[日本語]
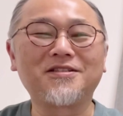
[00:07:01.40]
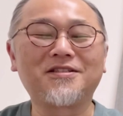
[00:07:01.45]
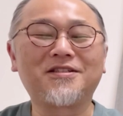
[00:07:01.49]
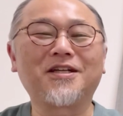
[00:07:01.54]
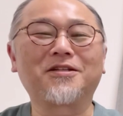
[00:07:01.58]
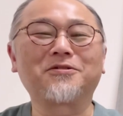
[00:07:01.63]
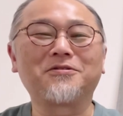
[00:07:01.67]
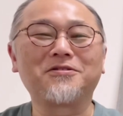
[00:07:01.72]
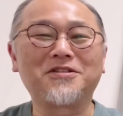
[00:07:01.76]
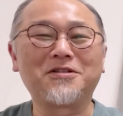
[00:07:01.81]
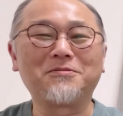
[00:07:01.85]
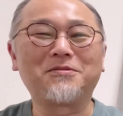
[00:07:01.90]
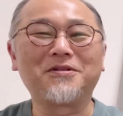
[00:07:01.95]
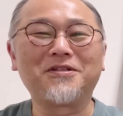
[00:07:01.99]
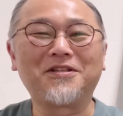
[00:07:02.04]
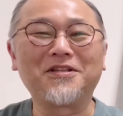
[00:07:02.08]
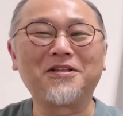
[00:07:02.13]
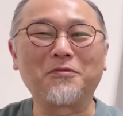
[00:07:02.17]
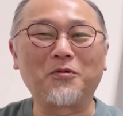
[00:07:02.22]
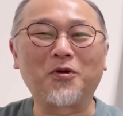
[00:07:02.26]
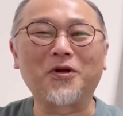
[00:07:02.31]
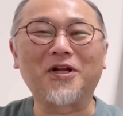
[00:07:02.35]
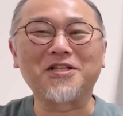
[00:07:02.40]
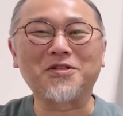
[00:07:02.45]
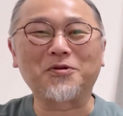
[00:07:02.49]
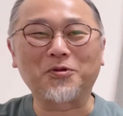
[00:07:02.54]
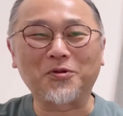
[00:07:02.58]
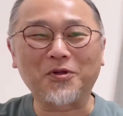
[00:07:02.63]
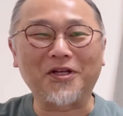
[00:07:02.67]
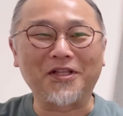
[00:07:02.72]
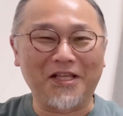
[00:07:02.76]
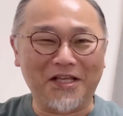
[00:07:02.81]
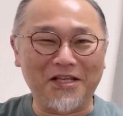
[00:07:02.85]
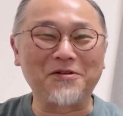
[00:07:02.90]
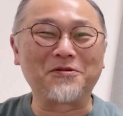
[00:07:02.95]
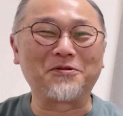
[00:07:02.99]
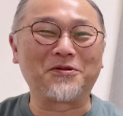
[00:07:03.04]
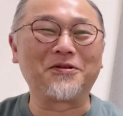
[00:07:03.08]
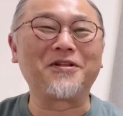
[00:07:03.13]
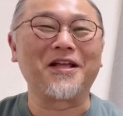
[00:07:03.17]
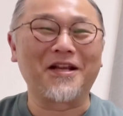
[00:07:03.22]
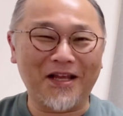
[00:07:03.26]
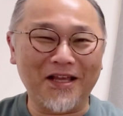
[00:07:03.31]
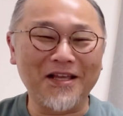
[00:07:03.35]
チャット GPT でも同じことができるんでね、